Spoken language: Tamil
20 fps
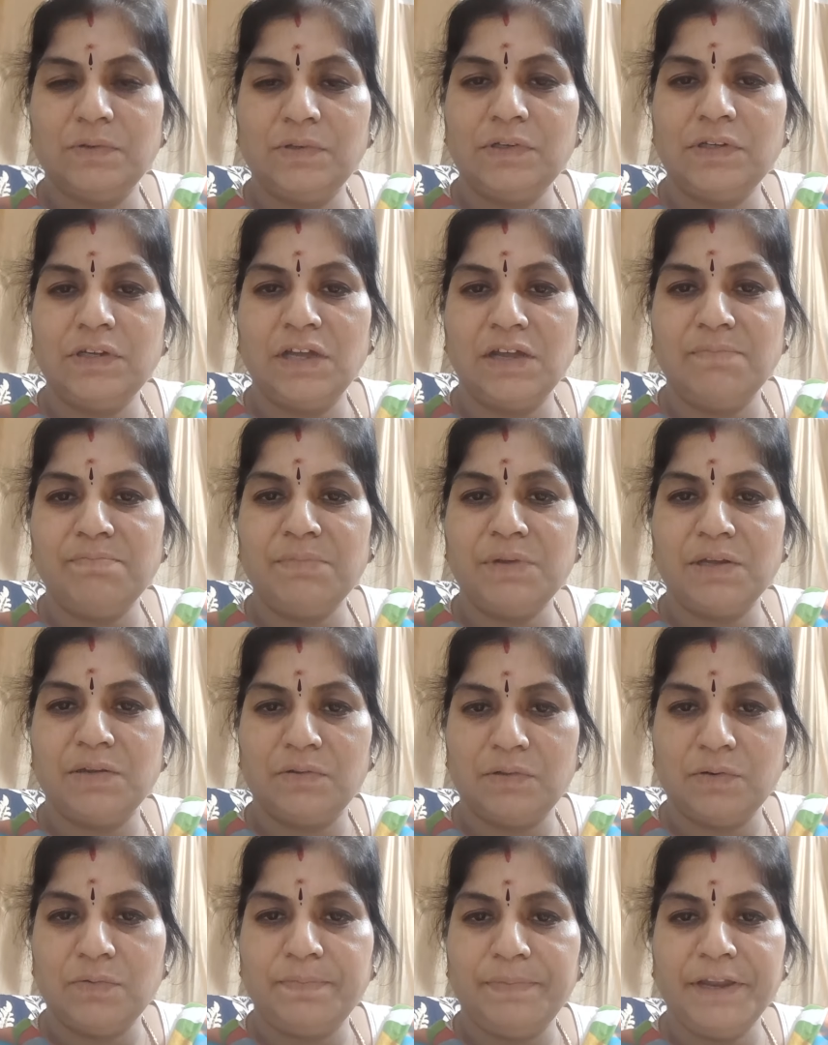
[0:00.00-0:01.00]
ஒரு அம்மா
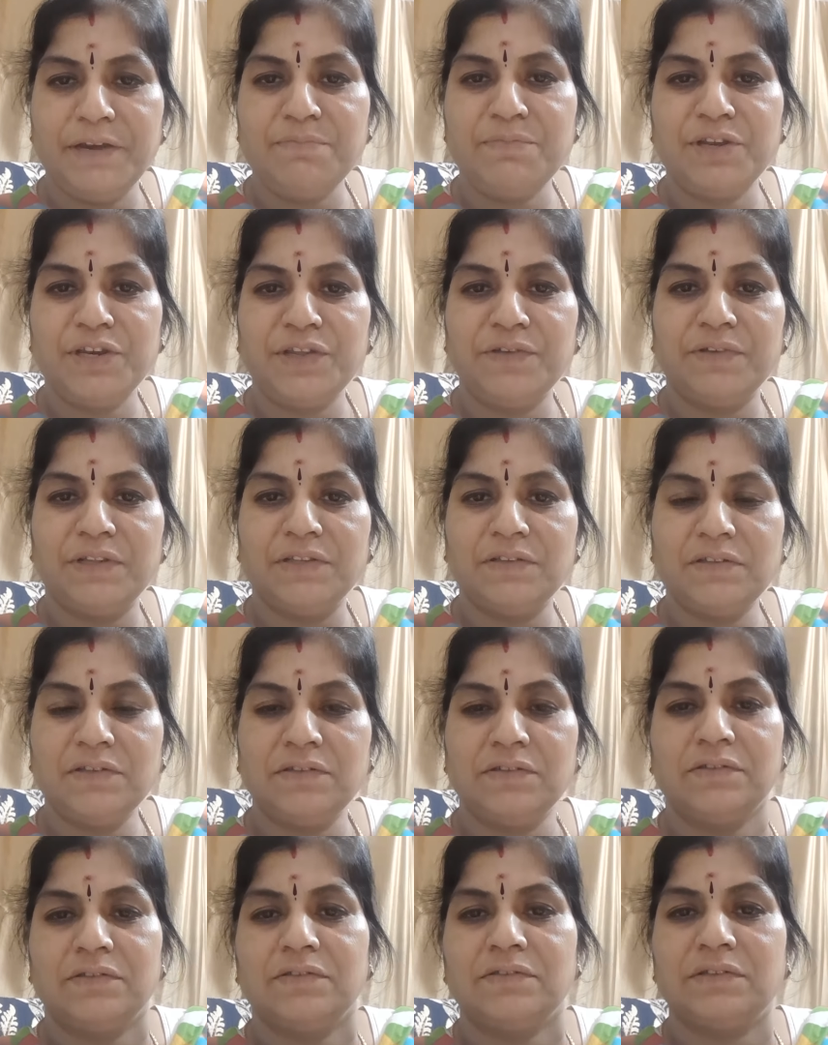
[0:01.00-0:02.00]
ஒரு பெண்மணி வந்து
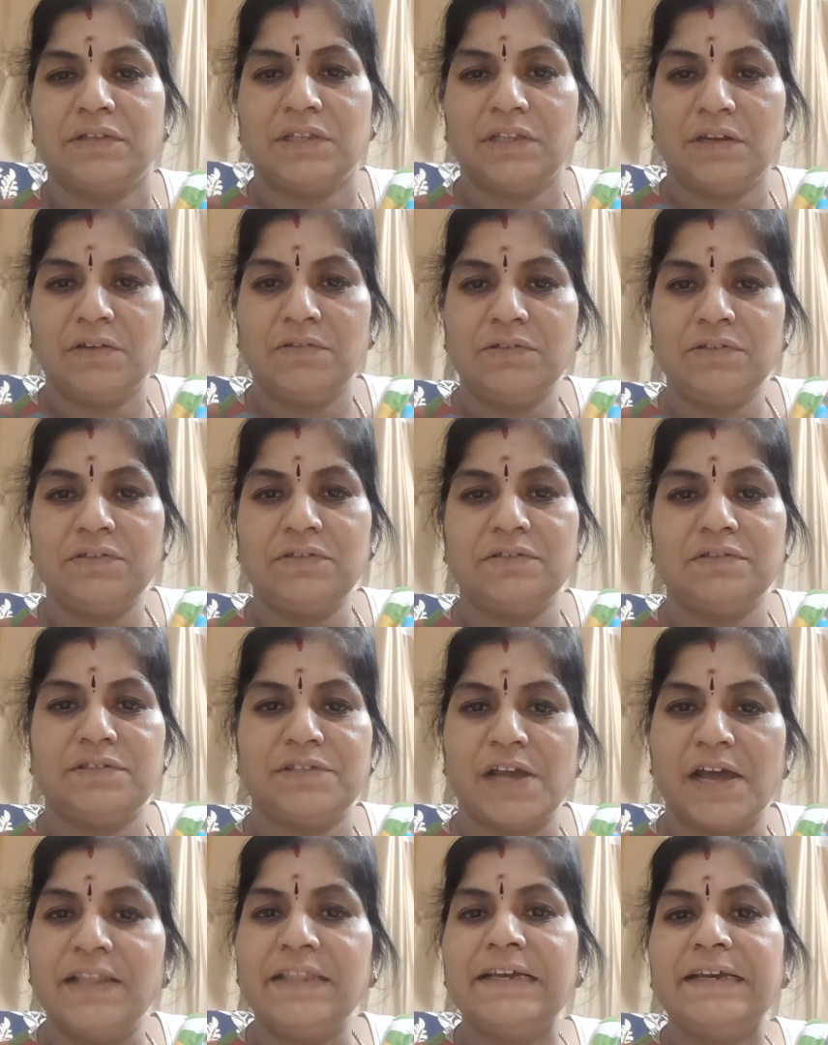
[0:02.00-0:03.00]
அதாவது
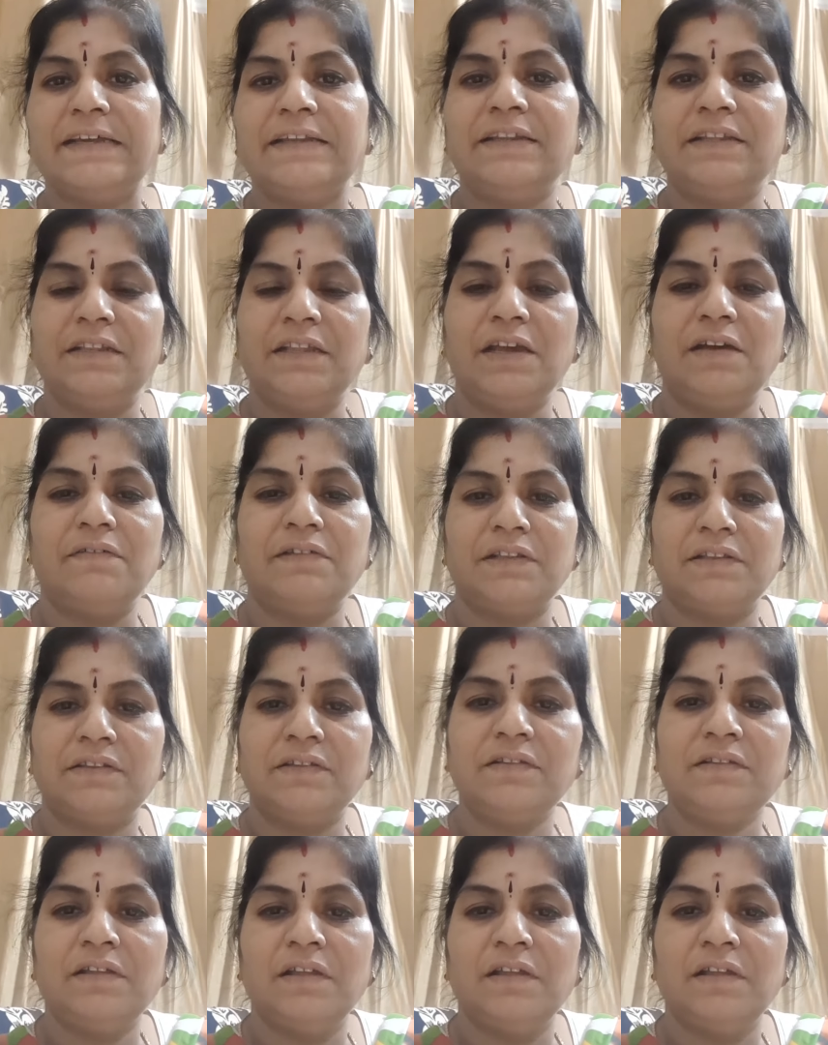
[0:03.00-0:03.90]
ஜாதக ரீதியாக வந்து